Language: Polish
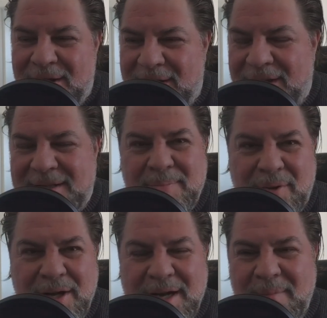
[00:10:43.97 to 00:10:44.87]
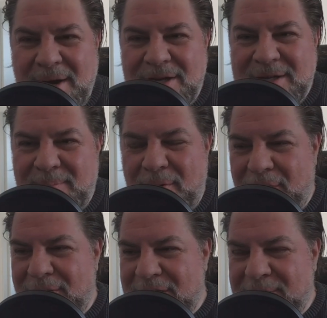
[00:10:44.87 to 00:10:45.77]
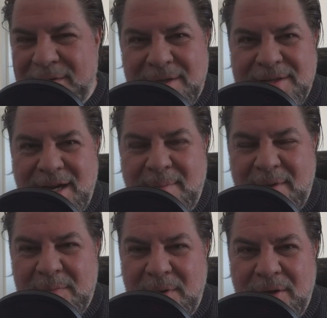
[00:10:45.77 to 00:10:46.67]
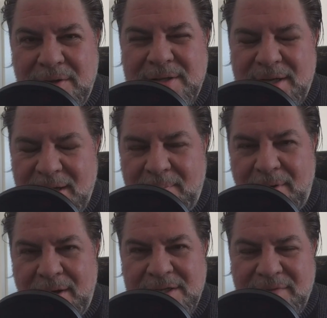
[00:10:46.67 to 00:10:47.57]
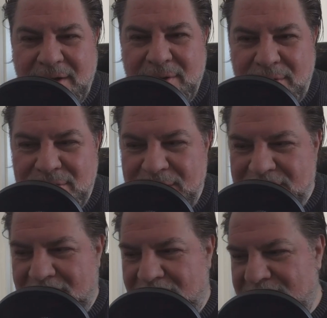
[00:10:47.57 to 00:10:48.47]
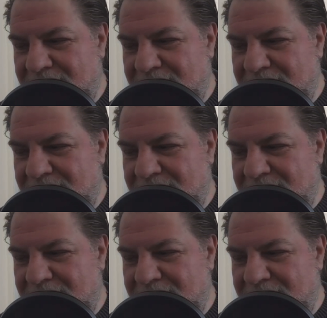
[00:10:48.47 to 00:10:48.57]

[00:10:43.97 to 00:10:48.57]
na tym polega branża porno, żeby zarabiać pieniądze na pokazywaniu różnych rzeczy.